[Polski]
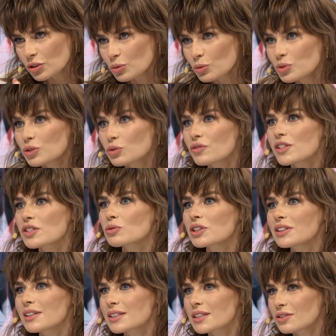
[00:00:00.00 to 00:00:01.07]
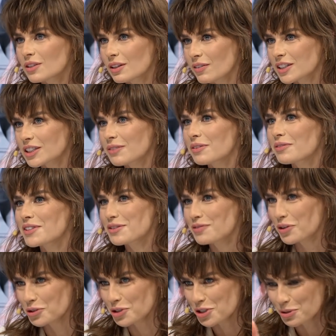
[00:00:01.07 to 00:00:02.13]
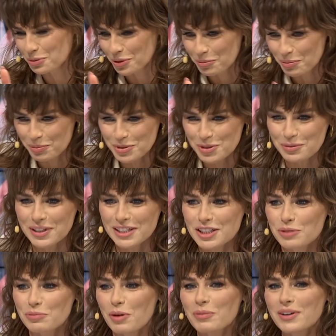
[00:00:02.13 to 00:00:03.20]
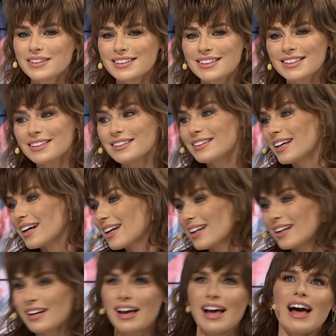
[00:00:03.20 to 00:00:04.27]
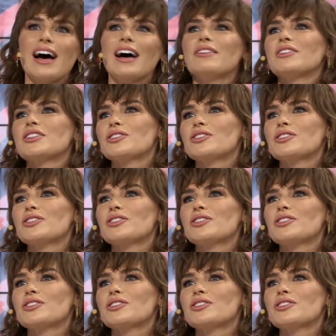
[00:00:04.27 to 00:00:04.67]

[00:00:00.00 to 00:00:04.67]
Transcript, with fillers: ludzie już wiedzą, że ty jesteś w tej Warszawie, więc wykorzystują po prostu każdy moment i nagle a,